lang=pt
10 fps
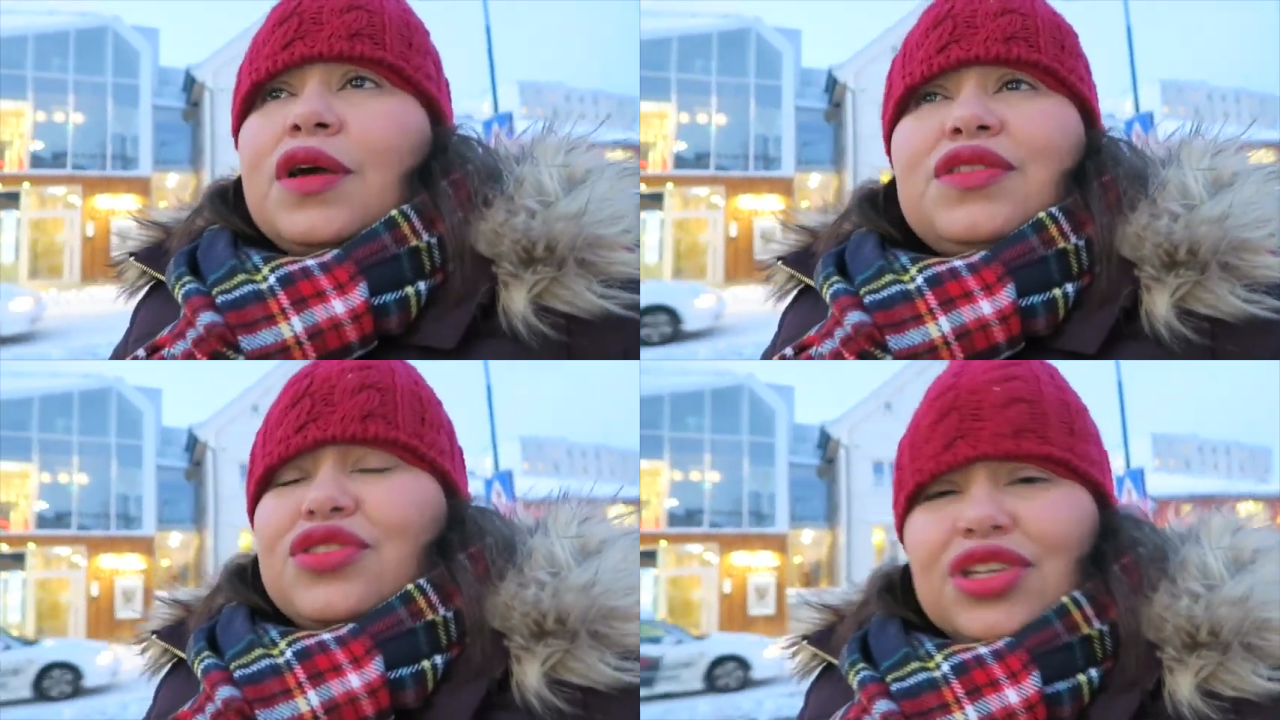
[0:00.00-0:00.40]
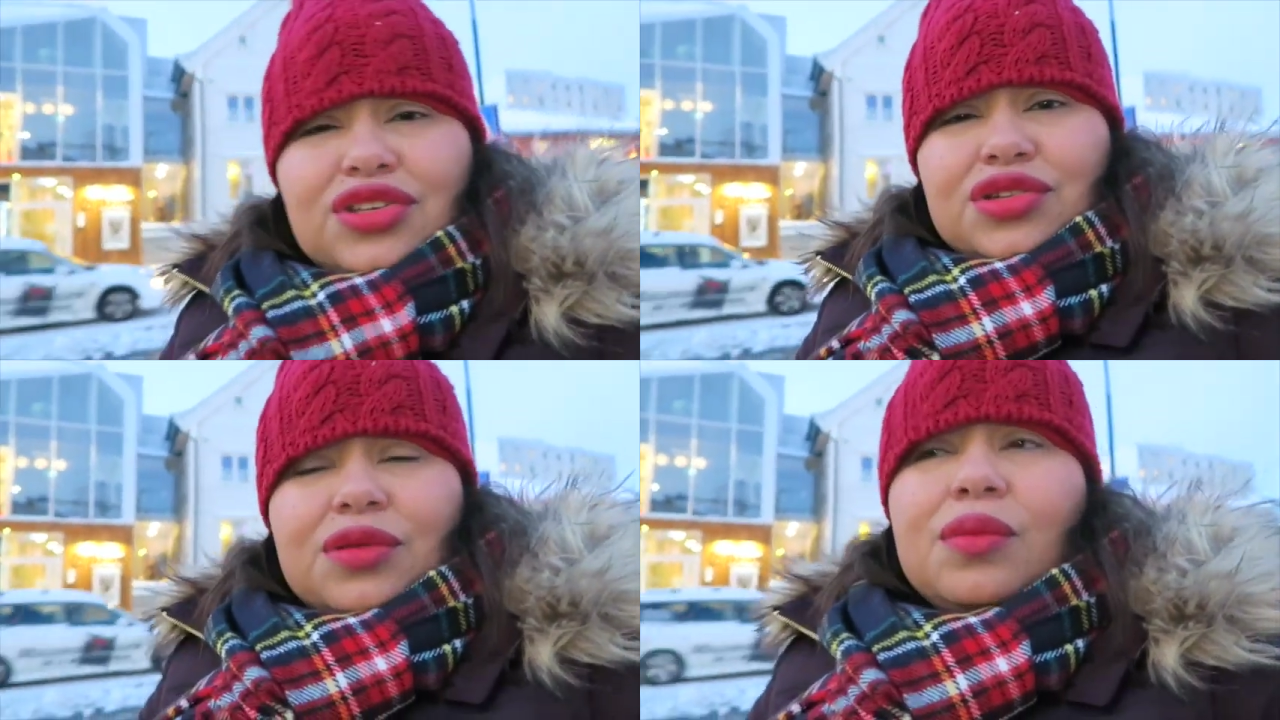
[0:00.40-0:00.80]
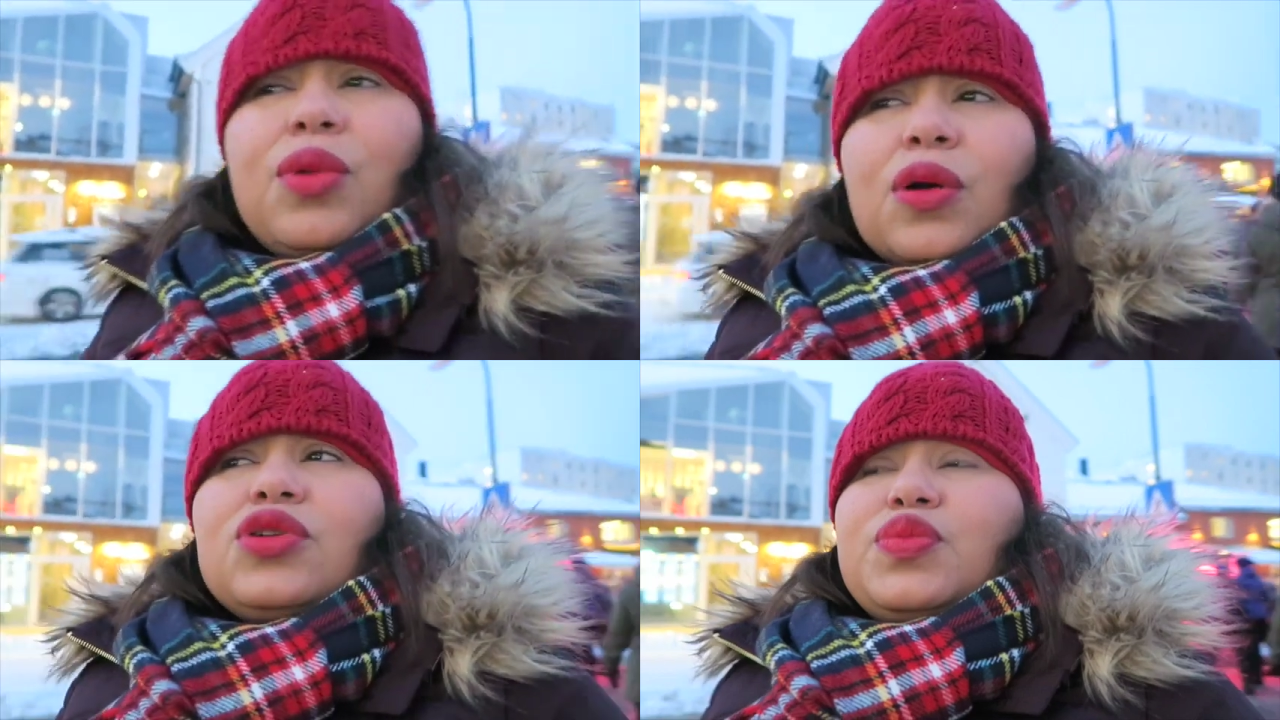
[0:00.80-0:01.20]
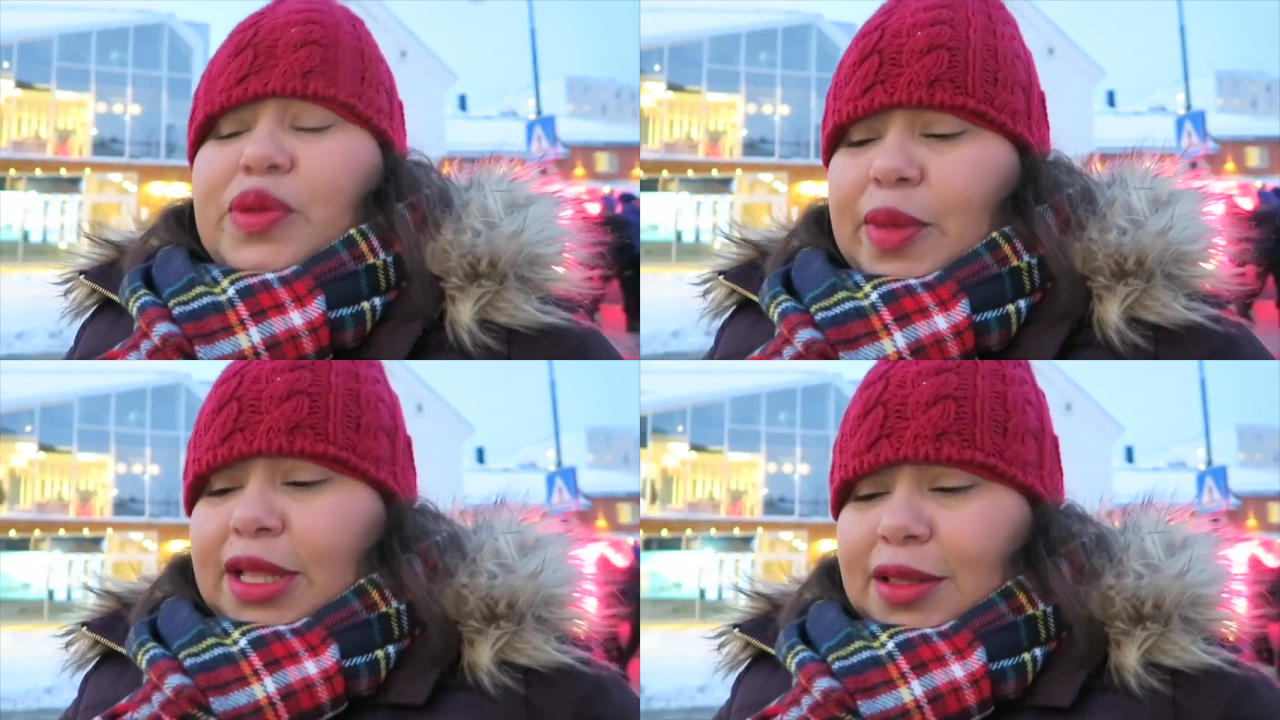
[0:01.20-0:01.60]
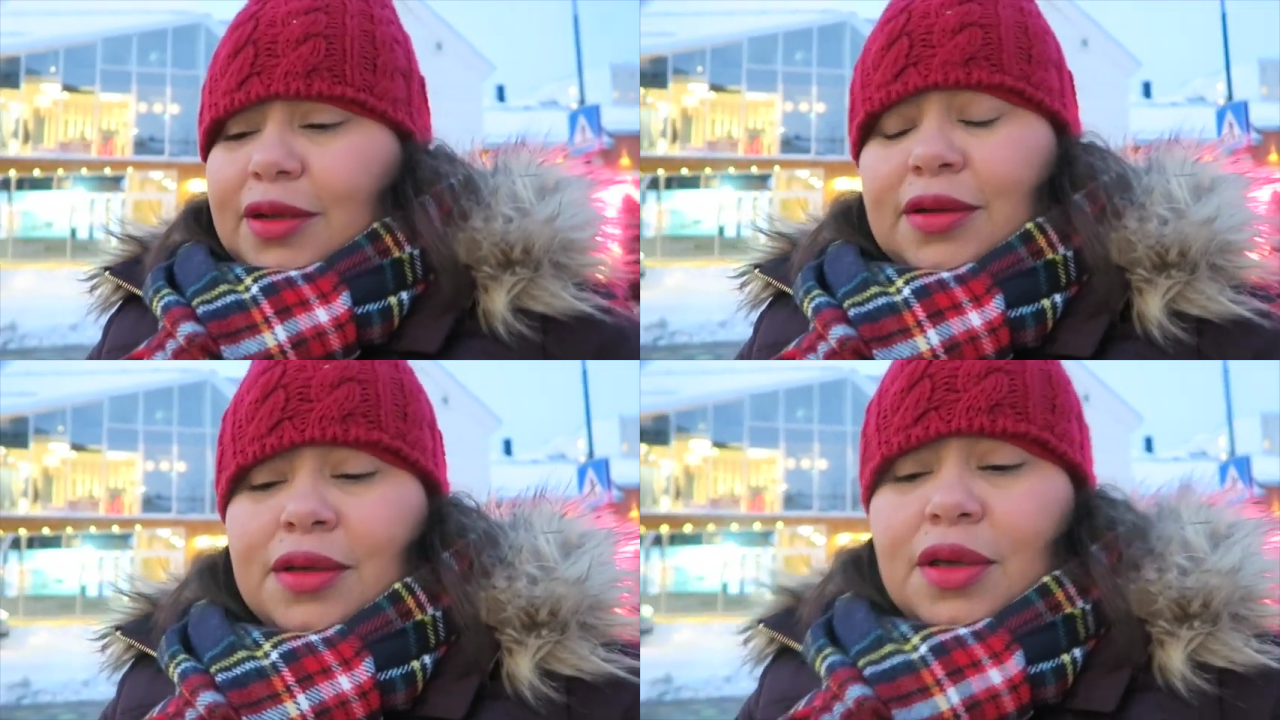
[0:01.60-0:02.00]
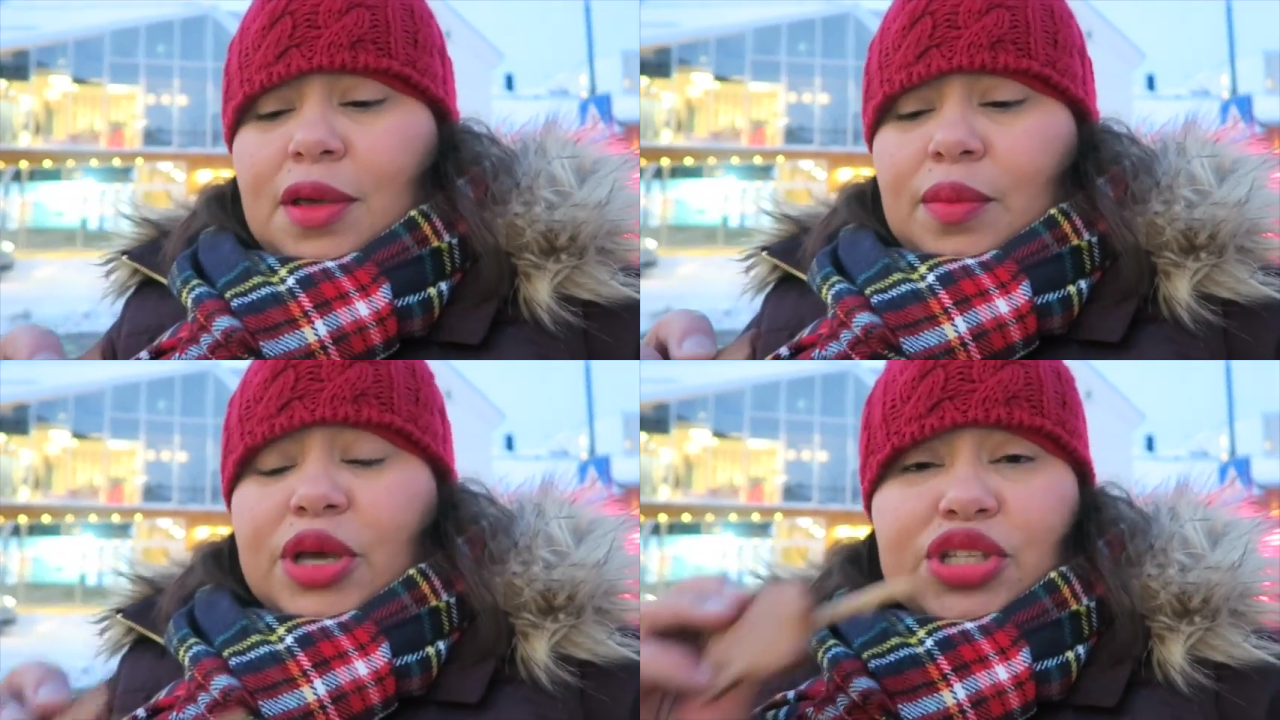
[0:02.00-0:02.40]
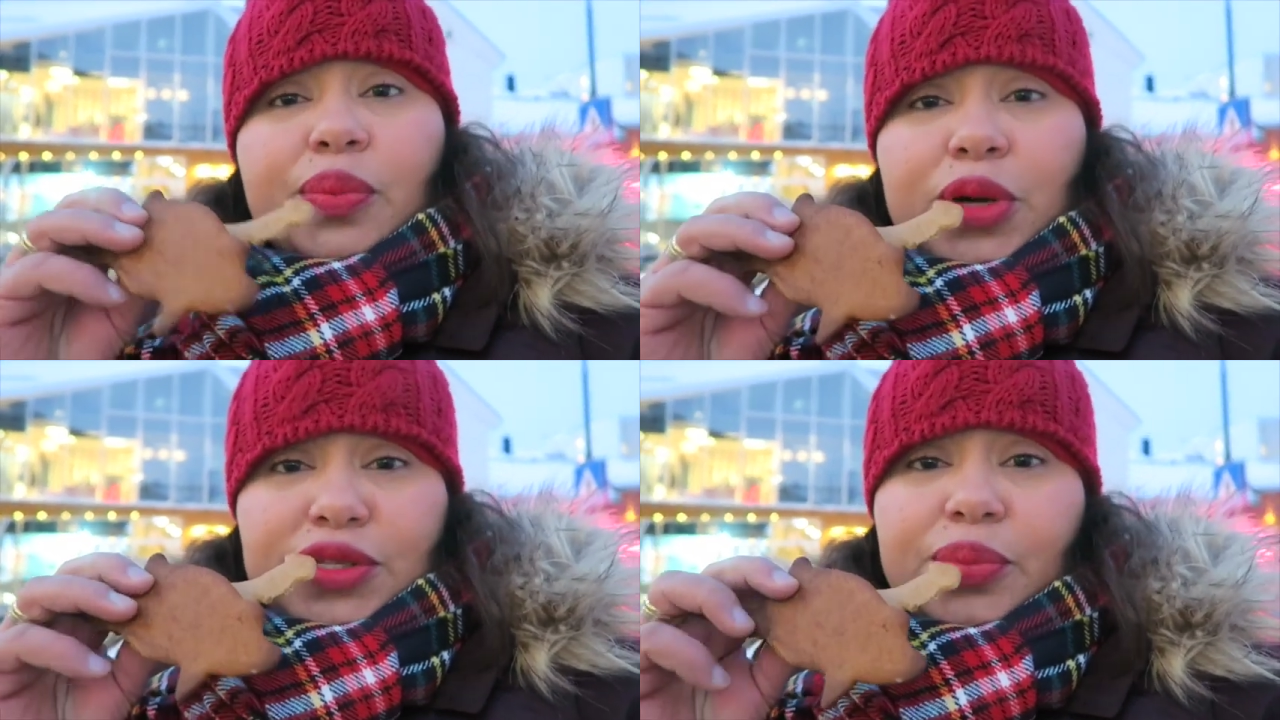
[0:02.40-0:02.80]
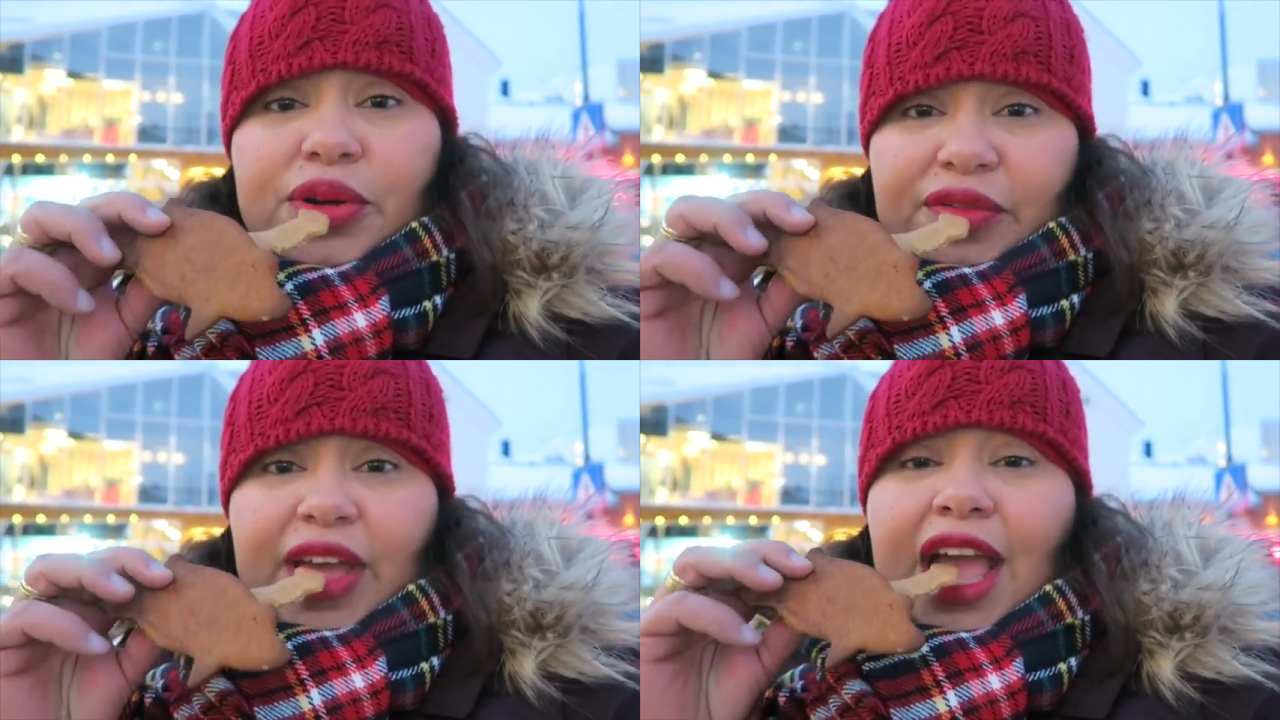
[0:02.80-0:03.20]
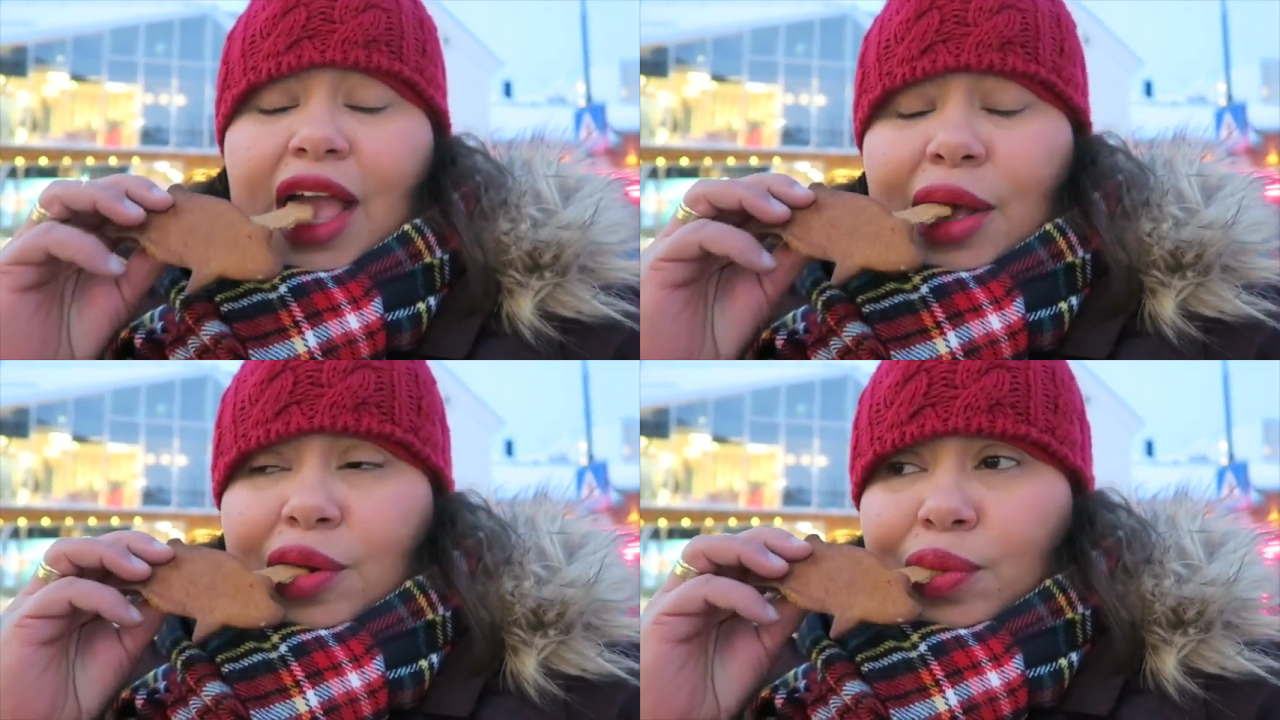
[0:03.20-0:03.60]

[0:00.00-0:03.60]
Eu disse, gente, bolo de pimenta? Mas depois eu provei